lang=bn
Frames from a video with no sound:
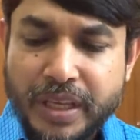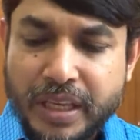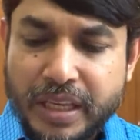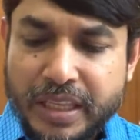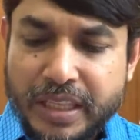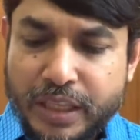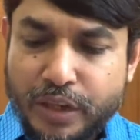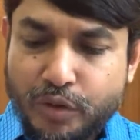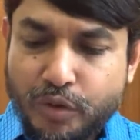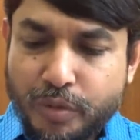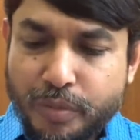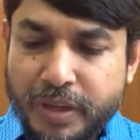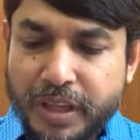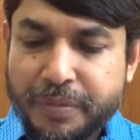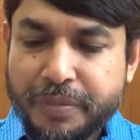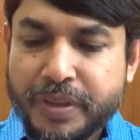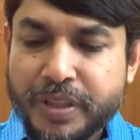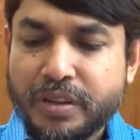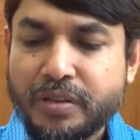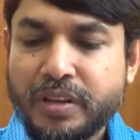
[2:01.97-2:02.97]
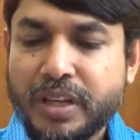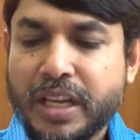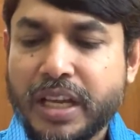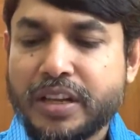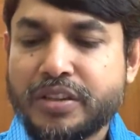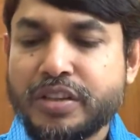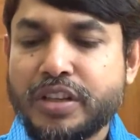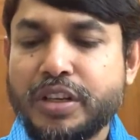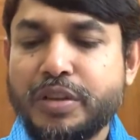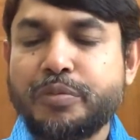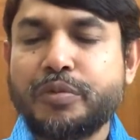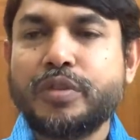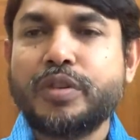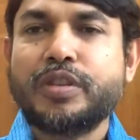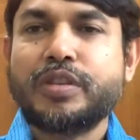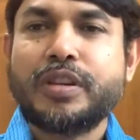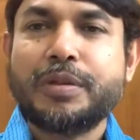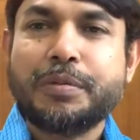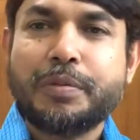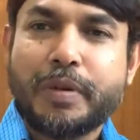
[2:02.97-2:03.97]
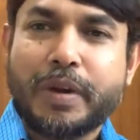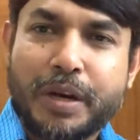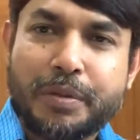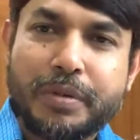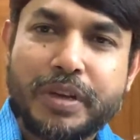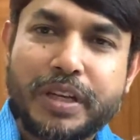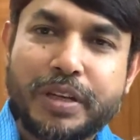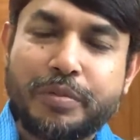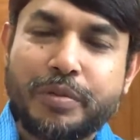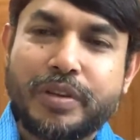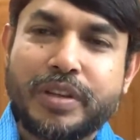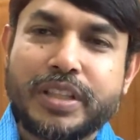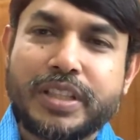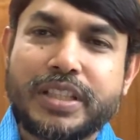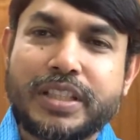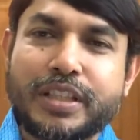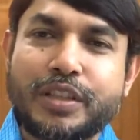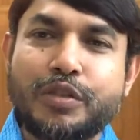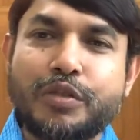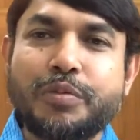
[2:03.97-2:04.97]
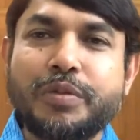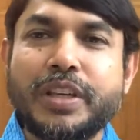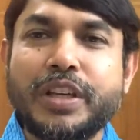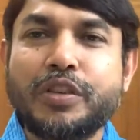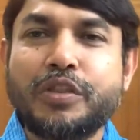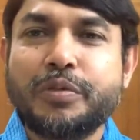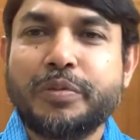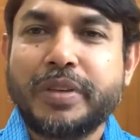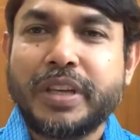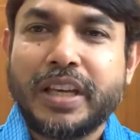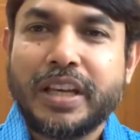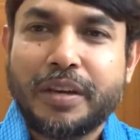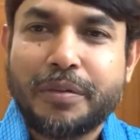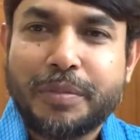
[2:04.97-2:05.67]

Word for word: তো ঘুমের ভিতরেই আসলে মূলত আমি বারবারই বলেছি যে ঘুমিয়ে ঘুমিয়ে